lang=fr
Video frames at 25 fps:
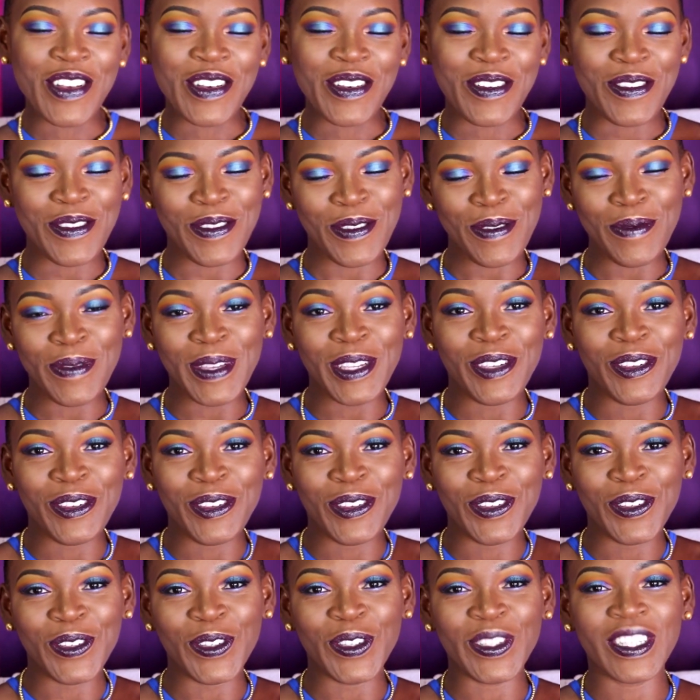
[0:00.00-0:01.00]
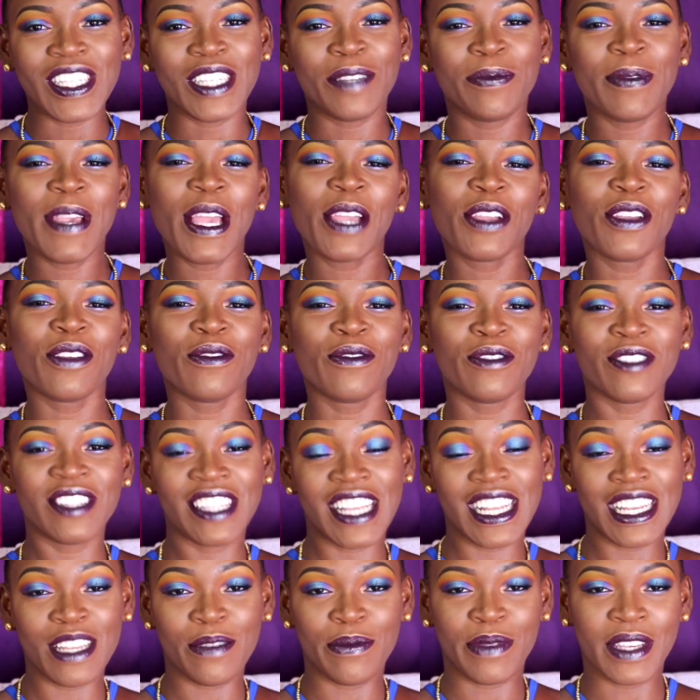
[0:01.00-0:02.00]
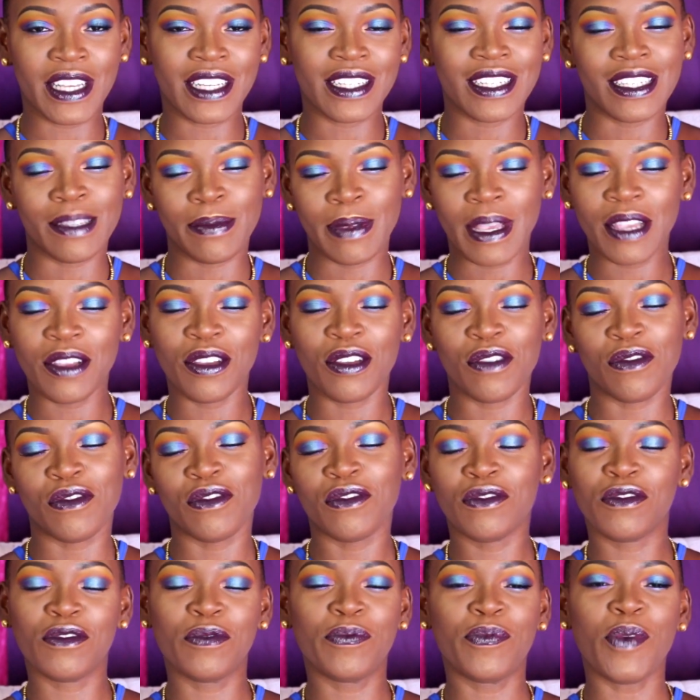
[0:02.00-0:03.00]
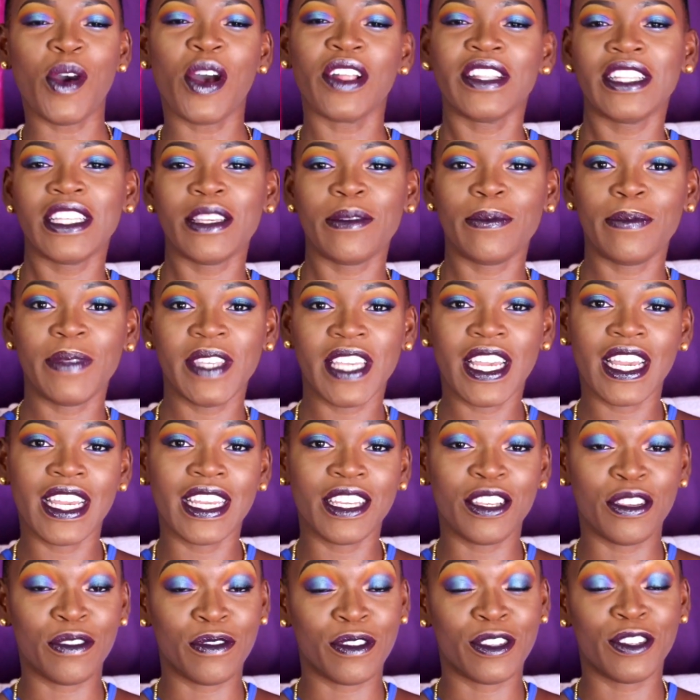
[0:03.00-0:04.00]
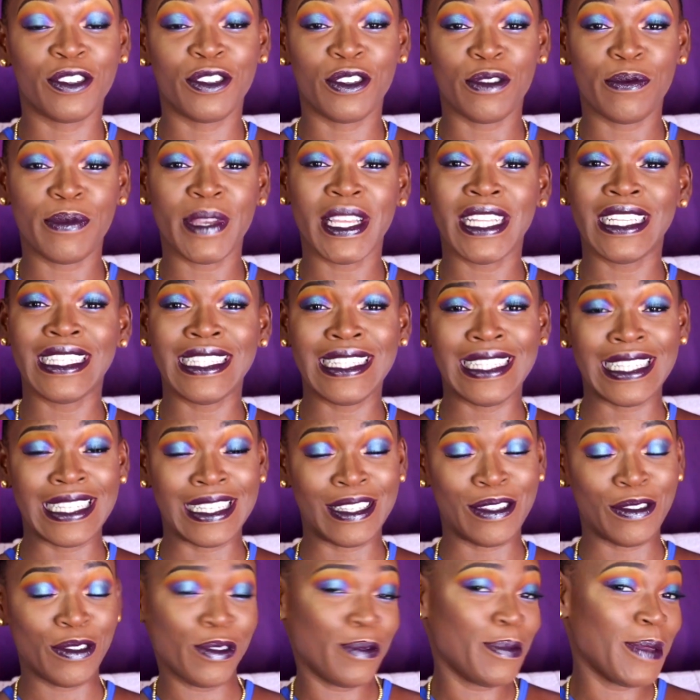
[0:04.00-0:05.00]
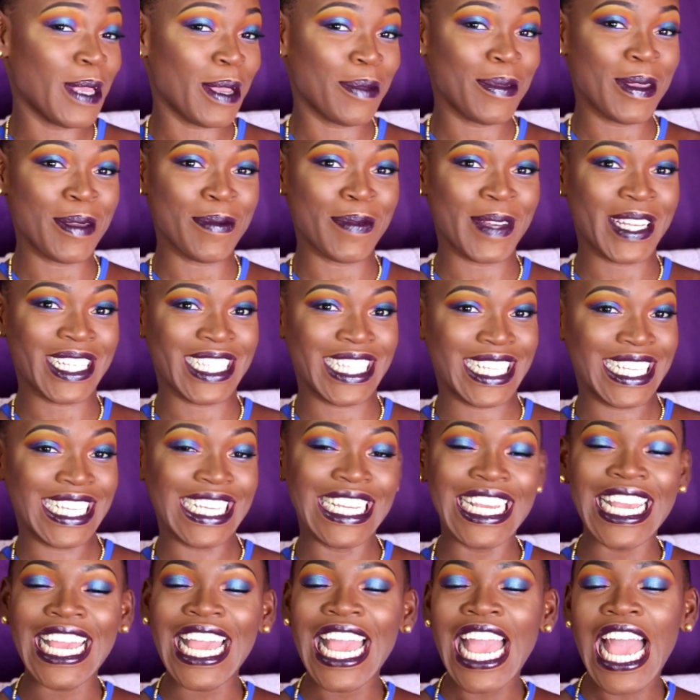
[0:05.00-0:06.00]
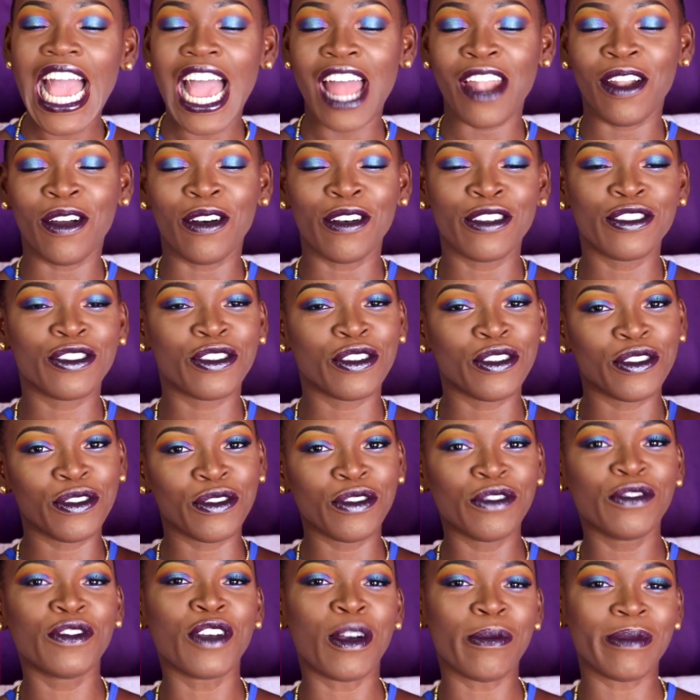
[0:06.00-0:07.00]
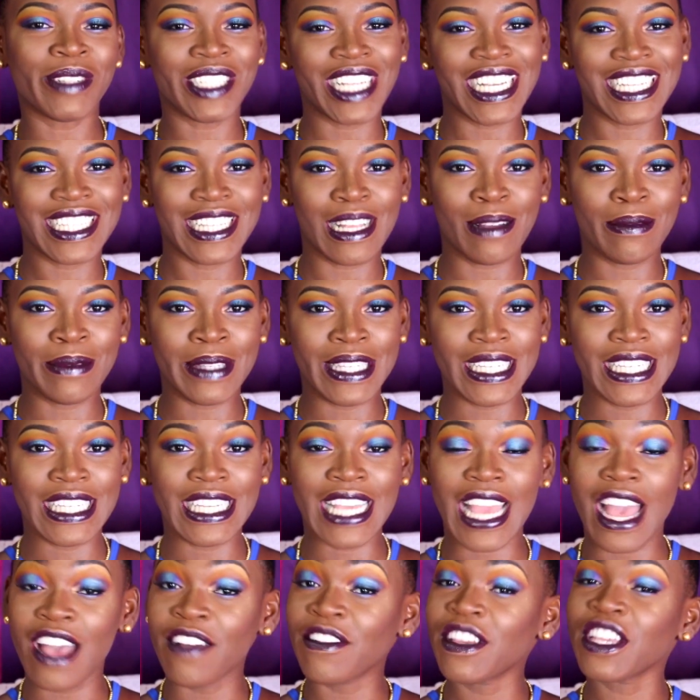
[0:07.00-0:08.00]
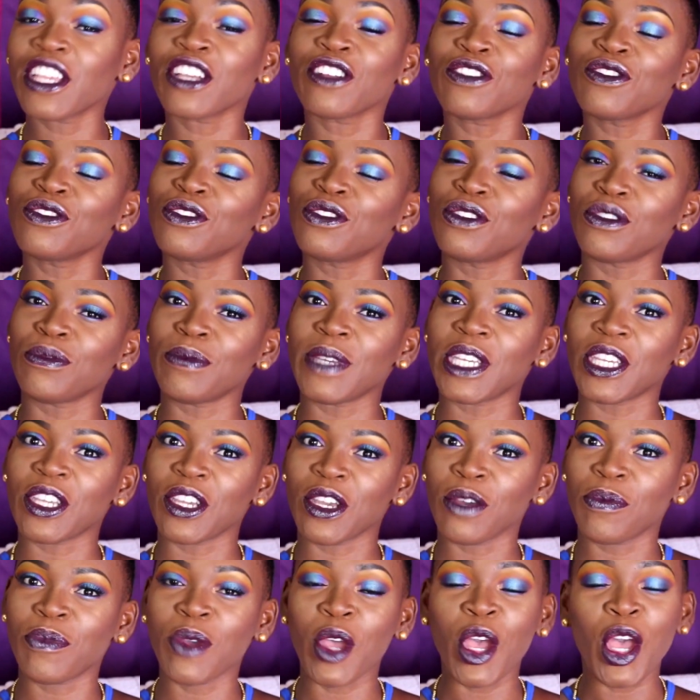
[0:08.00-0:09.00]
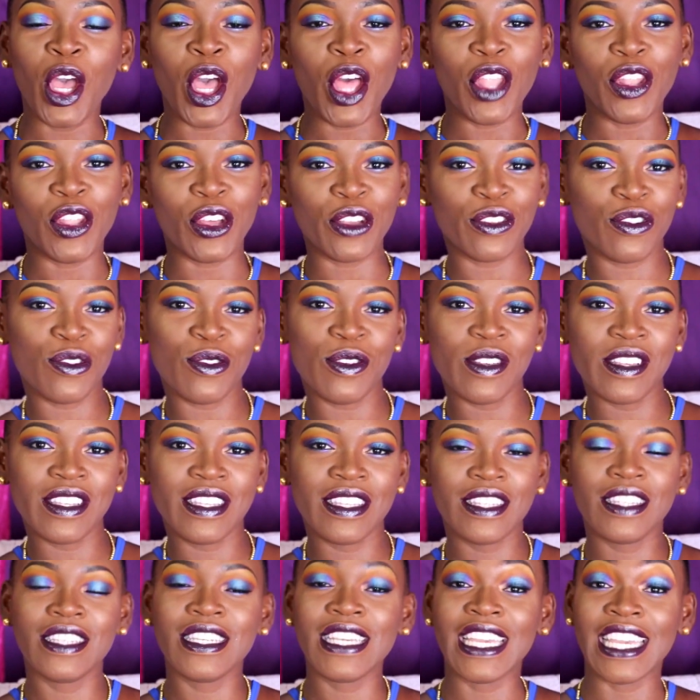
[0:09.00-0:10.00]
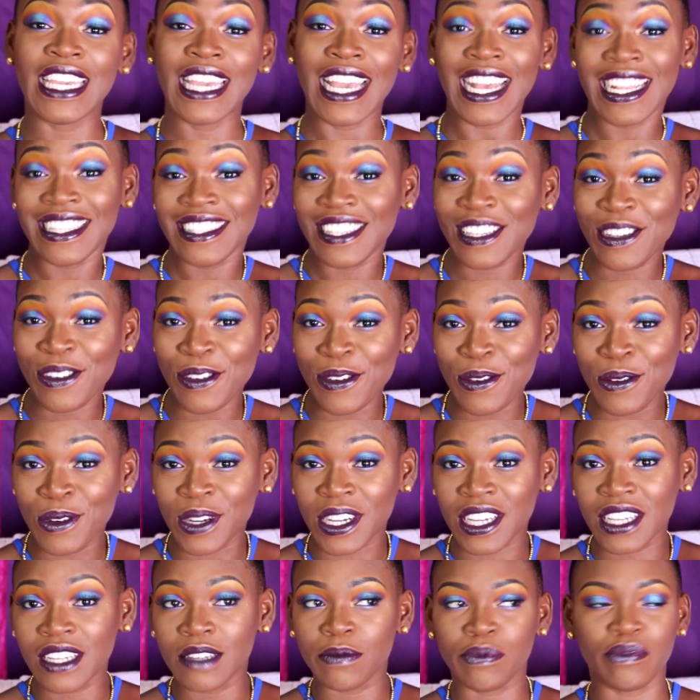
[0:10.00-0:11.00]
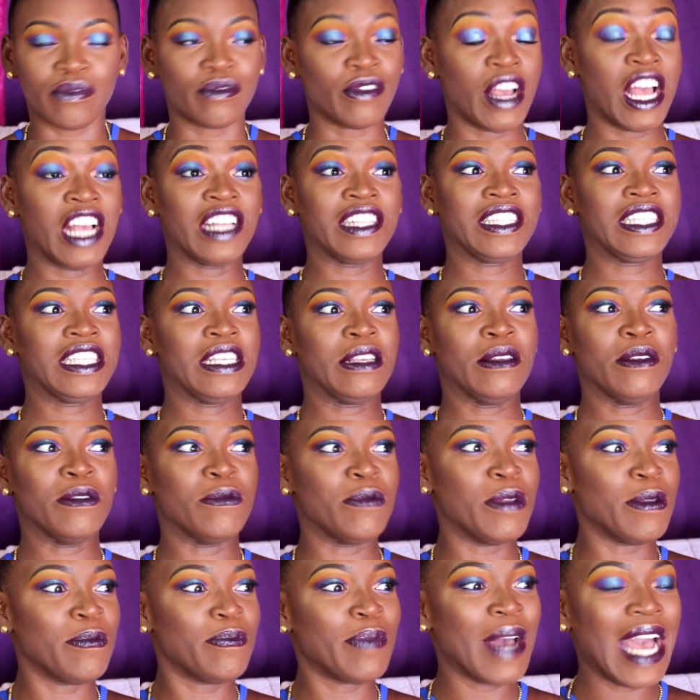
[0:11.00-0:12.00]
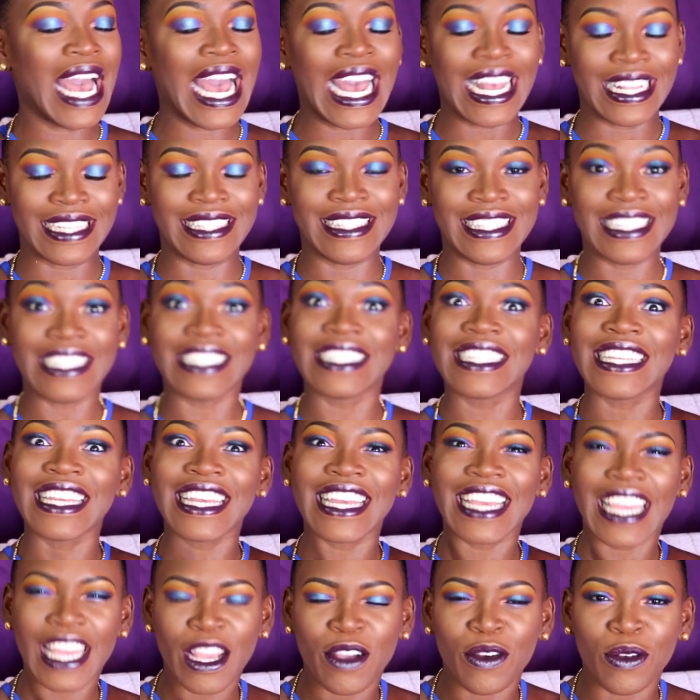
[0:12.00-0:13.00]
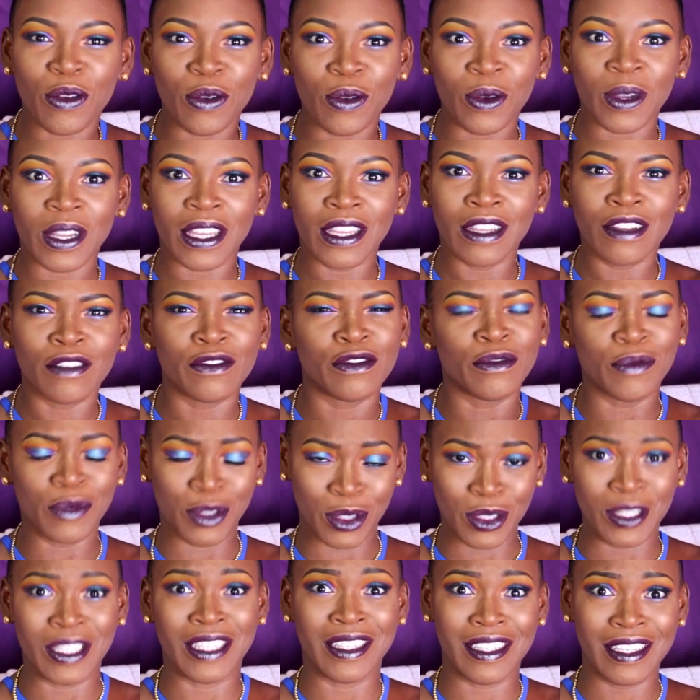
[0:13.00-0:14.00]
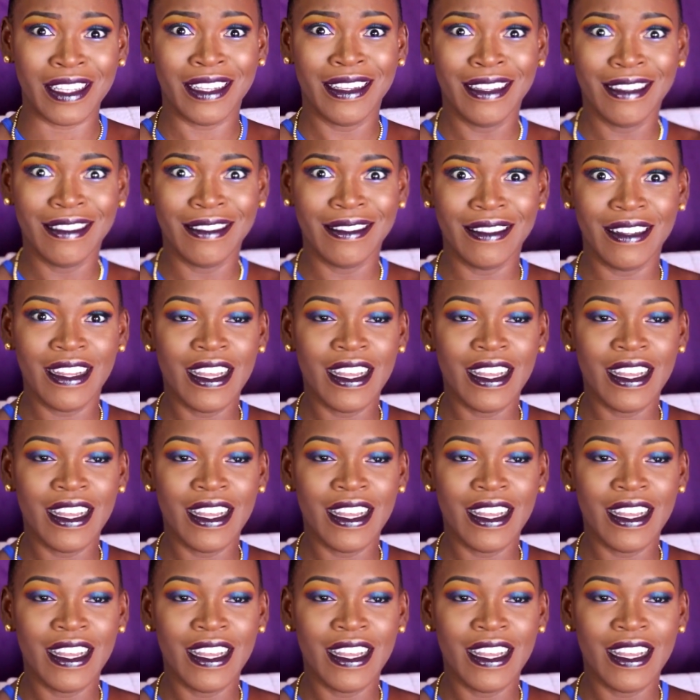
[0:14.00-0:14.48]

Coucou mes chouchous, j'espère que vous allez bien, j'espère que vous vous portez bien et que votre semaine s'est super bien passée. Alors on se retrouve comme chaque samedi avec un tuto make-up. Donc celui-ci est assez coloré, assez, même pas assez, très coloré, vous me connaissez.